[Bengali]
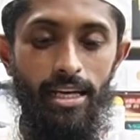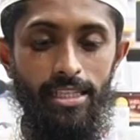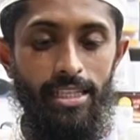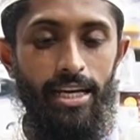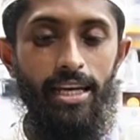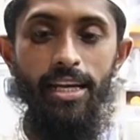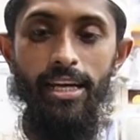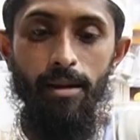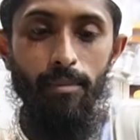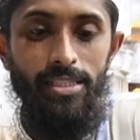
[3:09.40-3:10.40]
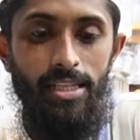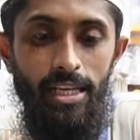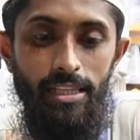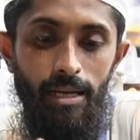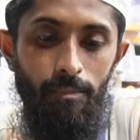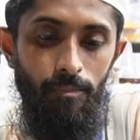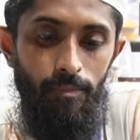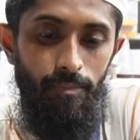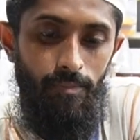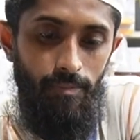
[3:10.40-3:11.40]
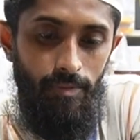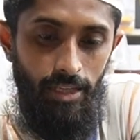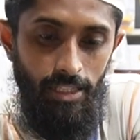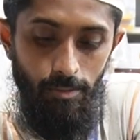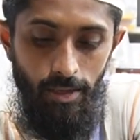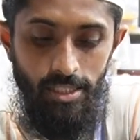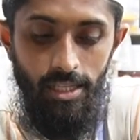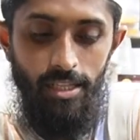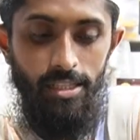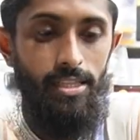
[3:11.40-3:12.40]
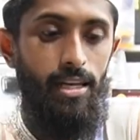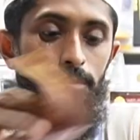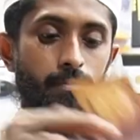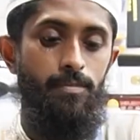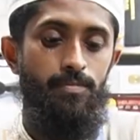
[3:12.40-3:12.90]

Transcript: এই যে দেখেন এটা মাঝখানে দিলাম এই যে মাঝখানে দিয়ে দিলাম